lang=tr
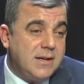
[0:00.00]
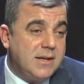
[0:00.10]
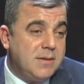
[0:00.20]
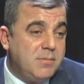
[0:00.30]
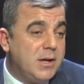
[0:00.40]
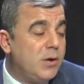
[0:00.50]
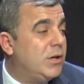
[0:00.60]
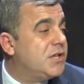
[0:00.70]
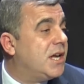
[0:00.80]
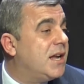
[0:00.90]
e,
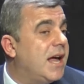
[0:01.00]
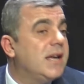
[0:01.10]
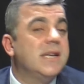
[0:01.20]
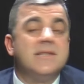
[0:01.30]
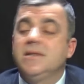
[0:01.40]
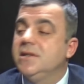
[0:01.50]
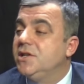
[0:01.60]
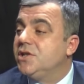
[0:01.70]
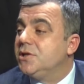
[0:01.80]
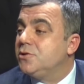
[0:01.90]
bana ulaşan herkesin
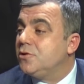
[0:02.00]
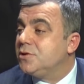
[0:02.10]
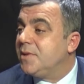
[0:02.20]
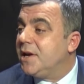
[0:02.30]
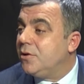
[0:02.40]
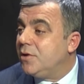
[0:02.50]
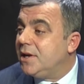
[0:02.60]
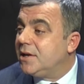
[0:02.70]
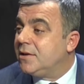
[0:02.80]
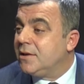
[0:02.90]
işini çözmeye
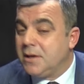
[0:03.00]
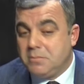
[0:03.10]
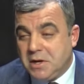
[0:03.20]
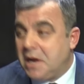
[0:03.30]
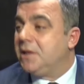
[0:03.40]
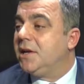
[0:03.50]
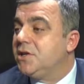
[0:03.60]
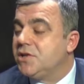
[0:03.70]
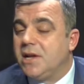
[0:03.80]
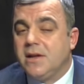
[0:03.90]
yönelik bir
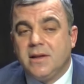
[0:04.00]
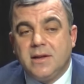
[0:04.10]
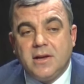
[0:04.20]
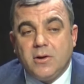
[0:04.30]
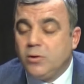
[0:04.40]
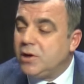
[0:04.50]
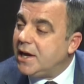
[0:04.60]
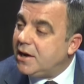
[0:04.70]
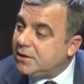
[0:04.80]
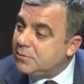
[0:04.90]
anlayışla,
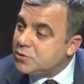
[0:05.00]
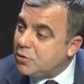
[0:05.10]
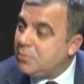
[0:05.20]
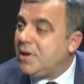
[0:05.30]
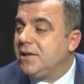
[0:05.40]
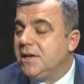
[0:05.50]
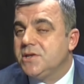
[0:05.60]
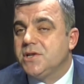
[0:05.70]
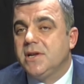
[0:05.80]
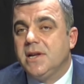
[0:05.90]
onunla yardımcı olma
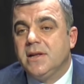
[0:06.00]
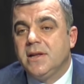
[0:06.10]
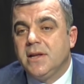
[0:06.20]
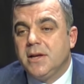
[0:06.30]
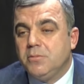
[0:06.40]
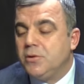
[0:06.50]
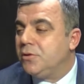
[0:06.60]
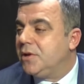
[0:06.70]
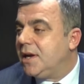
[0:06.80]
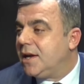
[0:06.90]
anlayışıyla
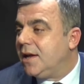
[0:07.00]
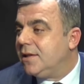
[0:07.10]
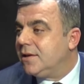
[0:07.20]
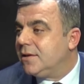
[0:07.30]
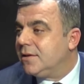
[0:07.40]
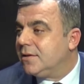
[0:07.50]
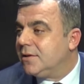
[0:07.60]
bugünlere geldik.